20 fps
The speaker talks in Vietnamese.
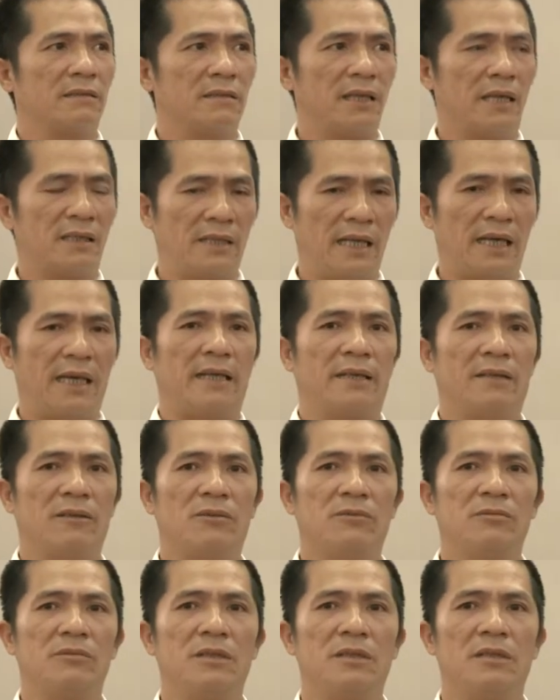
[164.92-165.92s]
đặc sản
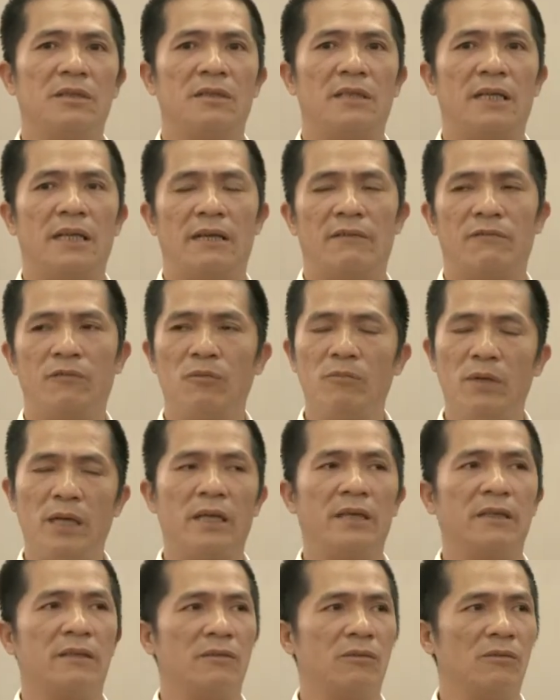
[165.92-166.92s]
cũng như là vùng
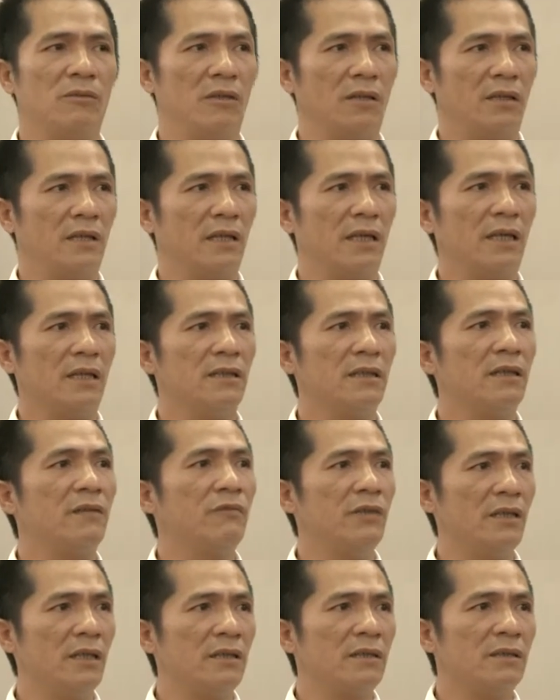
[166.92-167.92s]
miền của các địa
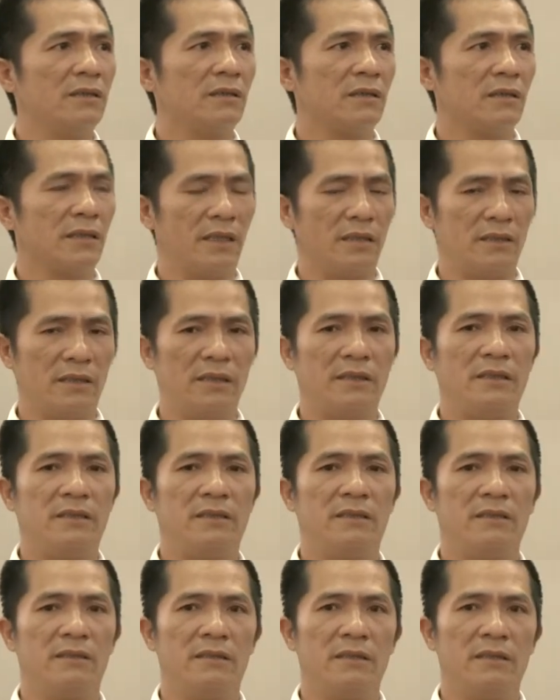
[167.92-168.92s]
phương, các tỉnh
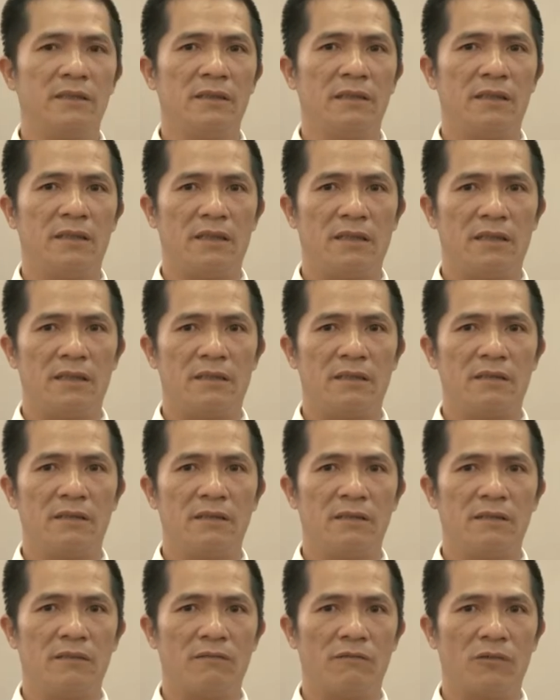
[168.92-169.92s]
ở
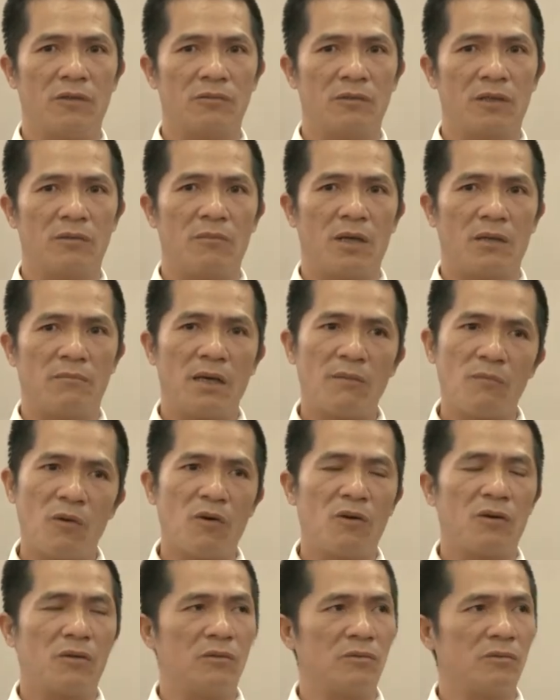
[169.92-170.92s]
vùng đồng bằng Bắc
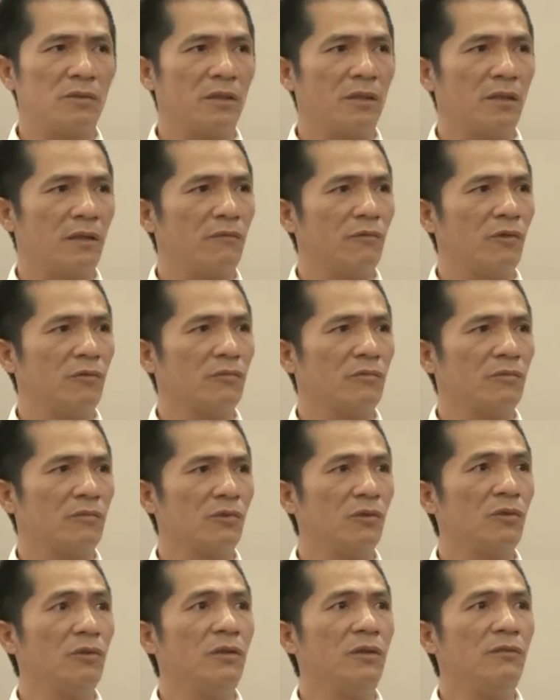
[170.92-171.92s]
Bộ cũng như là
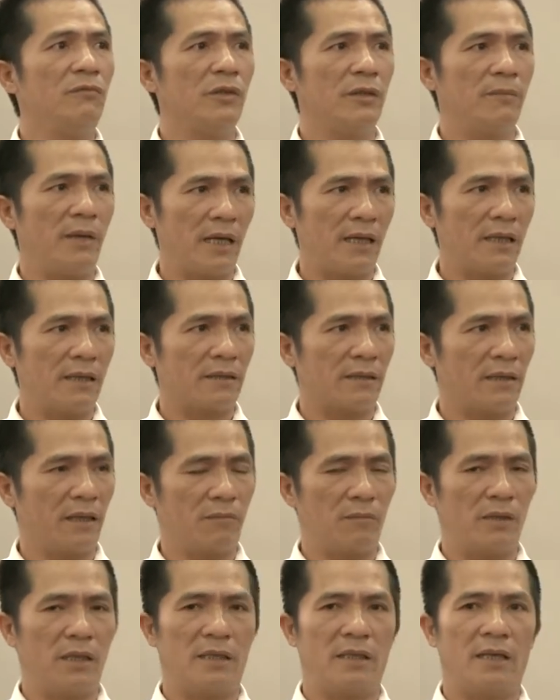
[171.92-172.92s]
vùng núi phía Bắc,
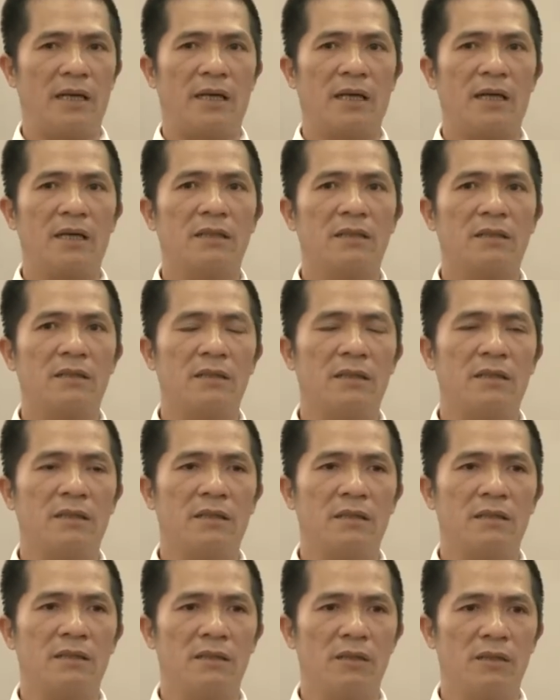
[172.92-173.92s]
đặc biệt là các
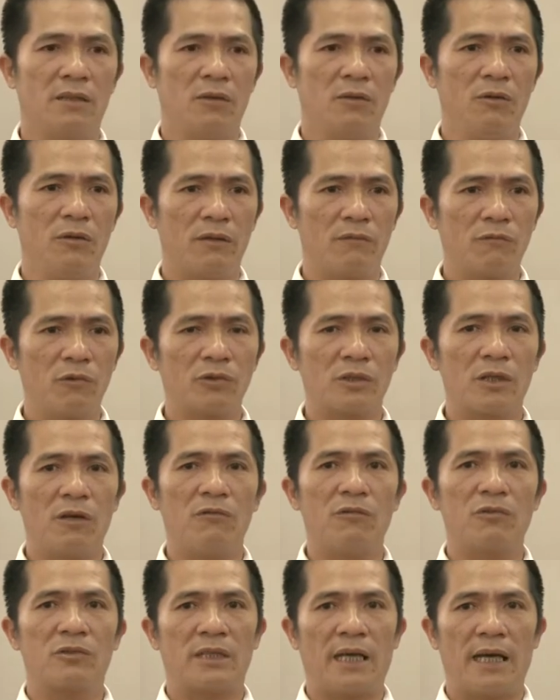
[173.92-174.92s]
à, huyện vùng
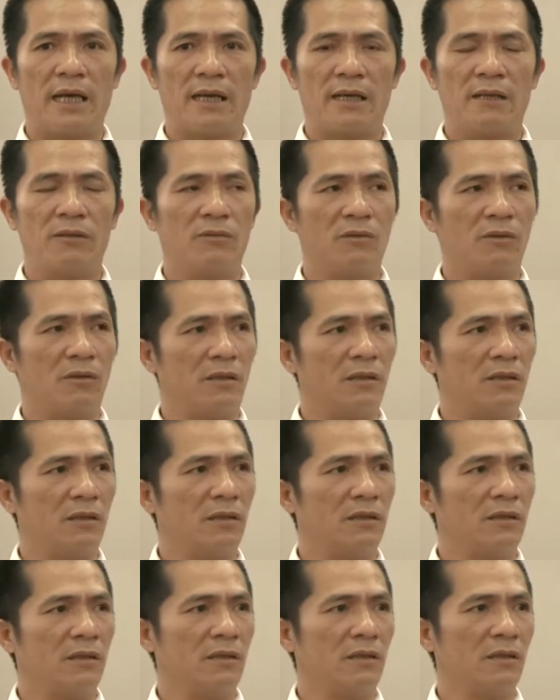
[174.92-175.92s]
sâu vùng xa
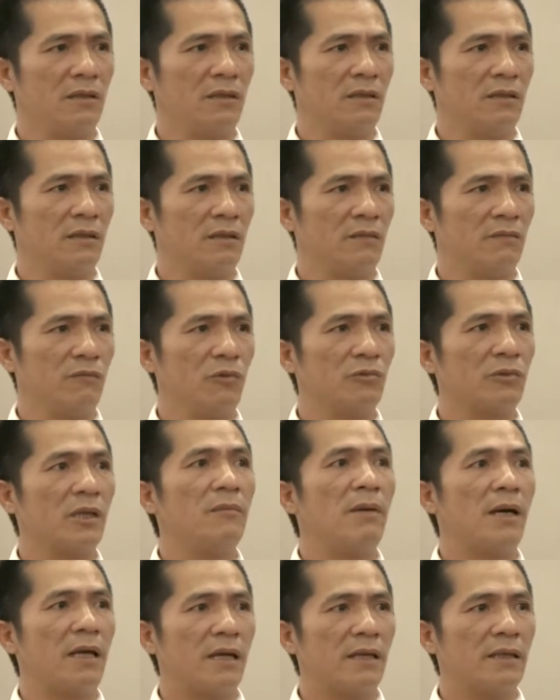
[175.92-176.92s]
của à, vùng
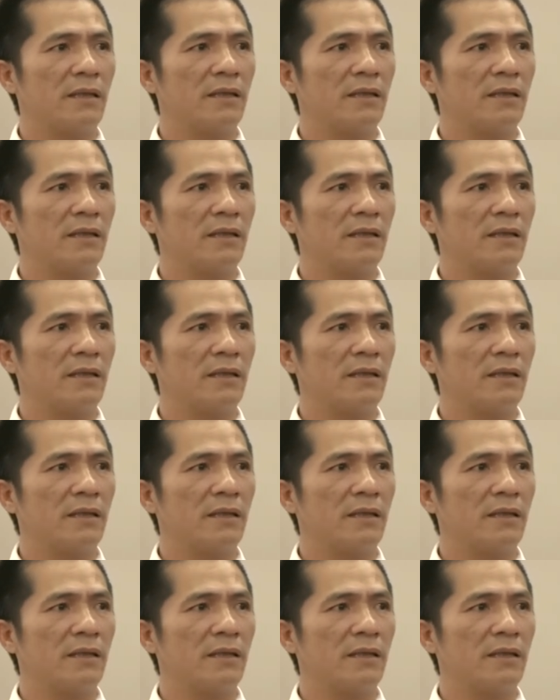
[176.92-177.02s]
Tây Bắc